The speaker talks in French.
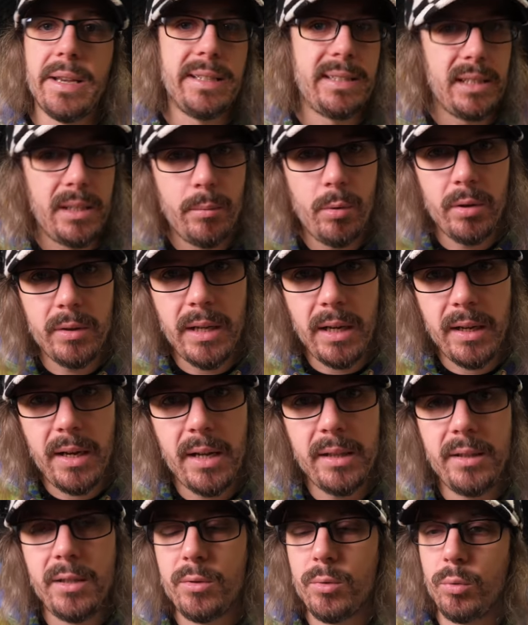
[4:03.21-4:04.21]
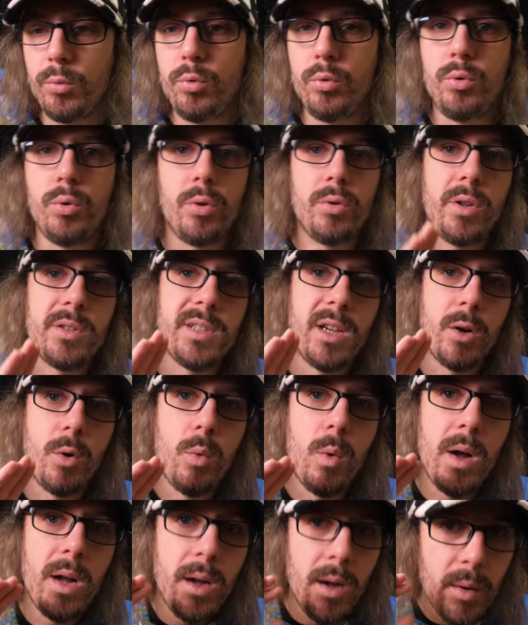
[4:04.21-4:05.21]
Et c'est des bandes d'arcade qui sont toujours dans un
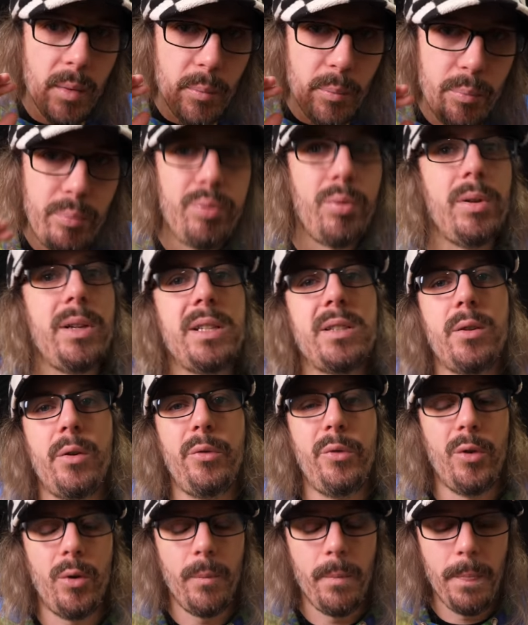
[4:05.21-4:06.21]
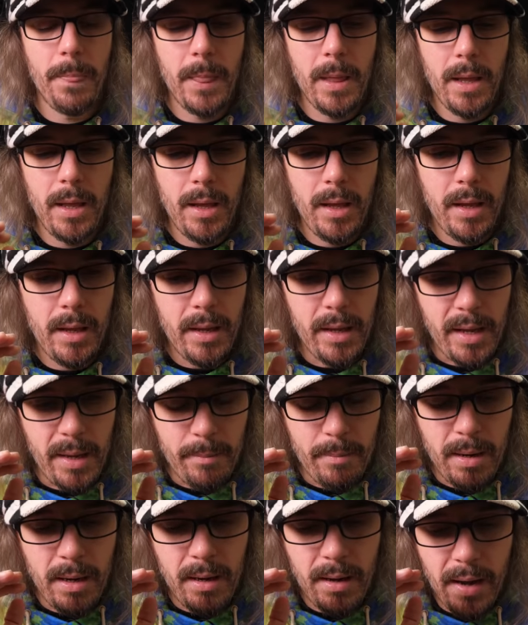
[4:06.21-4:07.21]
coin pour les enfants. Et eh
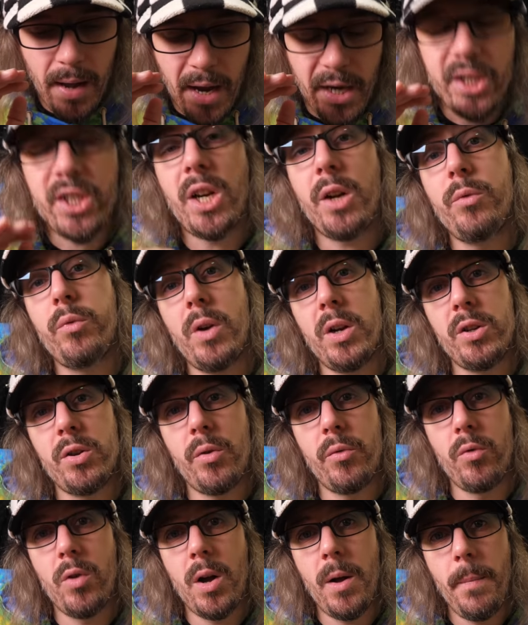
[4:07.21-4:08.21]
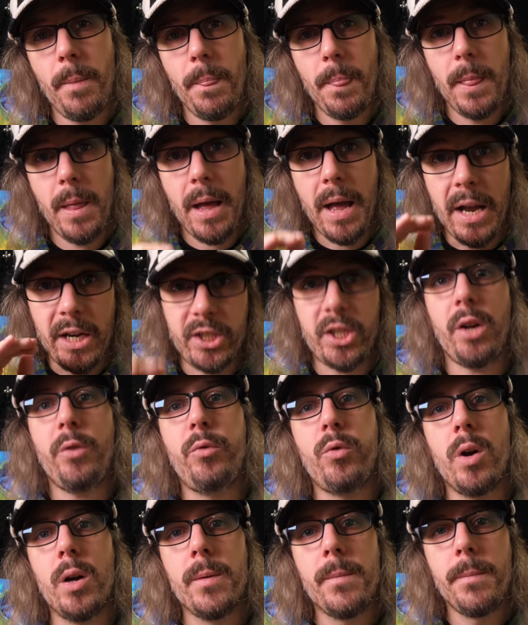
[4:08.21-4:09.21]
ben, à chaque fois que j'en vois, à chaque
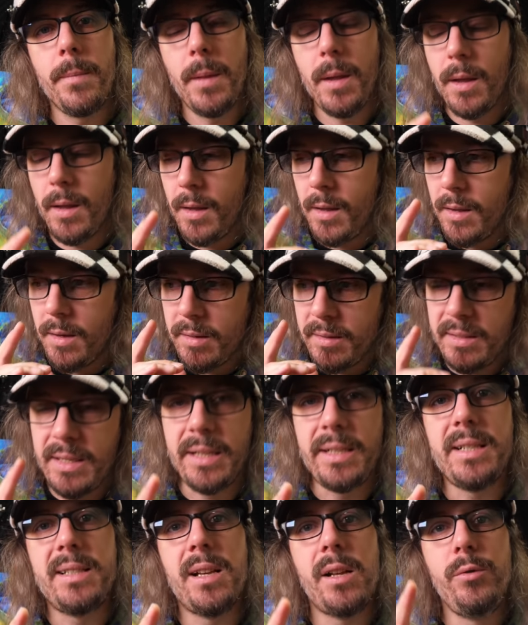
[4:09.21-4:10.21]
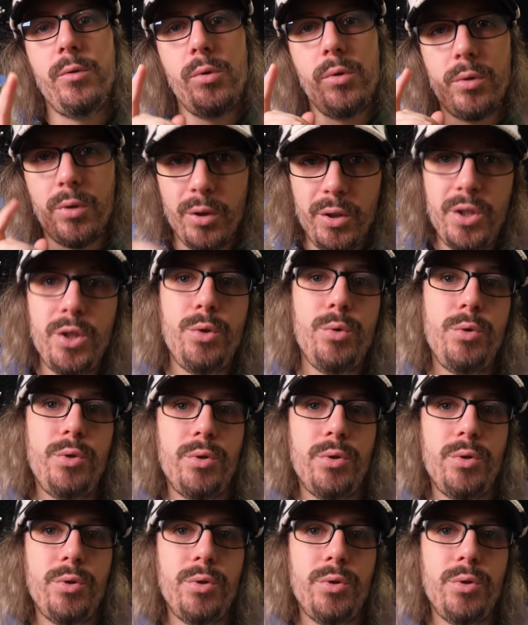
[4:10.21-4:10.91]
fois, hein, il y a des adultes qui jouent